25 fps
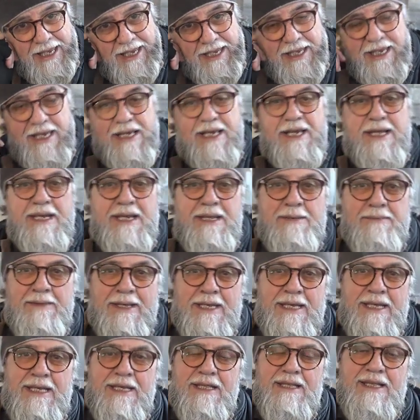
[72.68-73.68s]
i
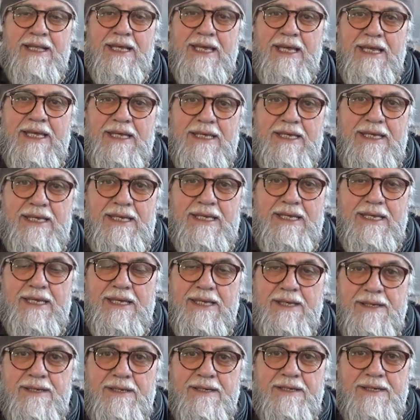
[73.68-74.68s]
crimini dei
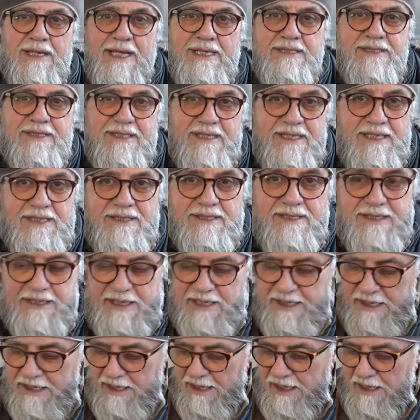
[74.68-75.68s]

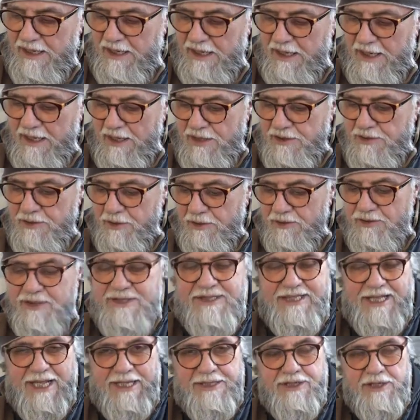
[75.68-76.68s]
nazisti sono
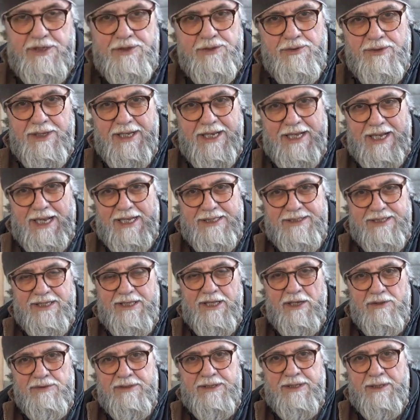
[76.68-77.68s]
stati giudicati
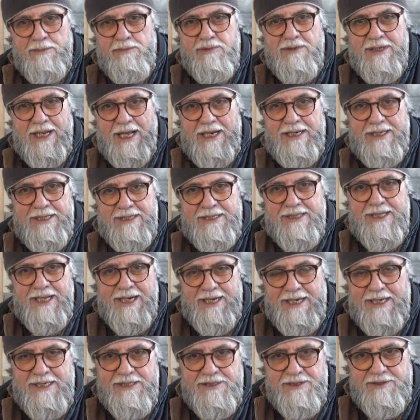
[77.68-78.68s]
da un tribunale
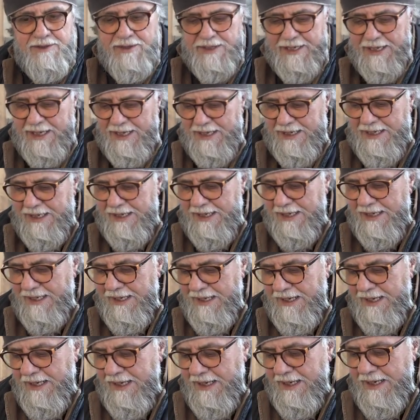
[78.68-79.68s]
internazionale
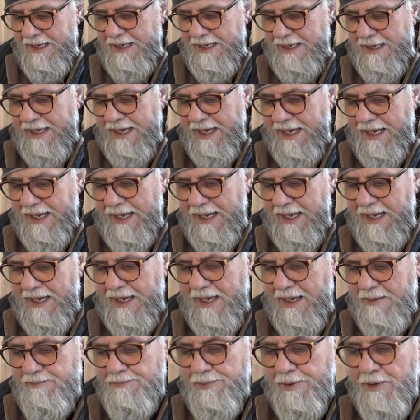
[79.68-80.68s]
che
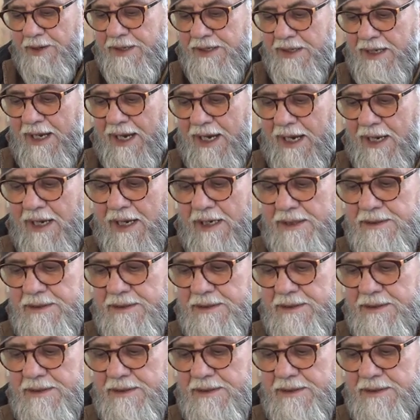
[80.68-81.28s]
eh, poi ha